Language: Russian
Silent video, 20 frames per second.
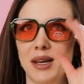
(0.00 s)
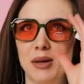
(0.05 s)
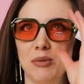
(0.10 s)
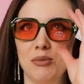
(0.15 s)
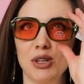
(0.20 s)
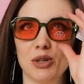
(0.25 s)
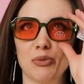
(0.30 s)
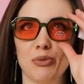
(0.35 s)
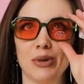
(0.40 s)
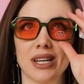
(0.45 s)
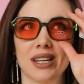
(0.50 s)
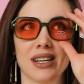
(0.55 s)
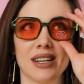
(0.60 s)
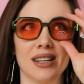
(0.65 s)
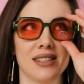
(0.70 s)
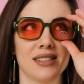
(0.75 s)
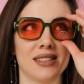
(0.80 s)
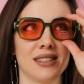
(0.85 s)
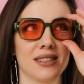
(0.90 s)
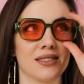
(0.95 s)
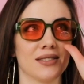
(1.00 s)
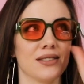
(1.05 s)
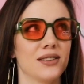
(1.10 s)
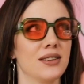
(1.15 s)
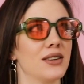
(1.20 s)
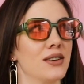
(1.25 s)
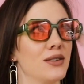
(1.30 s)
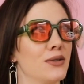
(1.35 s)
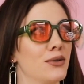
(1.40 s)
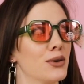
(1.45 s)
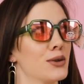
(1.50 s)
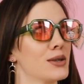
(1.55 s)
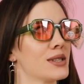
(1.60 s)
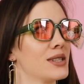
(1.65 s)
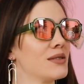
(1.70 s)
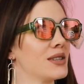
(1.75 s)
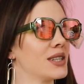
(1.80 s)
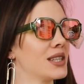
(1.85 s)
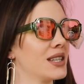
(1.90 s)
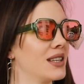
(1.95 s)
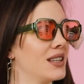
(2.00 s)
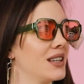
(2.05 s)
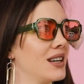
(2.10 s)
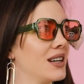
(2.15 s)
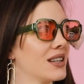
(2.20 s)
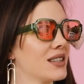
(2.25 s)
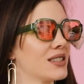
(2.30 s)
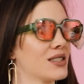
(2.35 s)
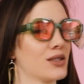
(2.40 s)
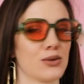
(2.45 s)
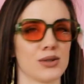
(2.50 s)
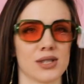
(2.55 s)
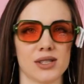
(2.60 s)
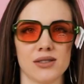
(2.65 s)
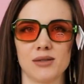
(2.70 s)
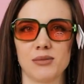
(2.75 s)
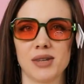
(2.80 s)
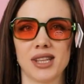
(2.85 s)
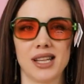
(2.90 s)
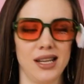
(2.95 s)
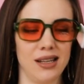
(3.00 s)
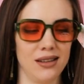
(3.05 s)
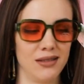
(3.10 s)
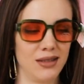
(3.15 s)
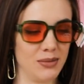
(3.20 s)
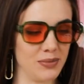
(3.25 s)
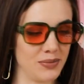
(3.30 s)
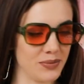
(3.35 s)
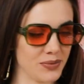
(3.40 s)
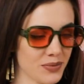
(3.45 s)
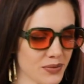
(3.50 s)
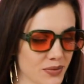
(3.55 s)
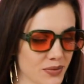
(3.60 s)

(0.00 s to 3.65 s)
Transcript: Мир прекрасен. В розовых тонах, с розовым отливом.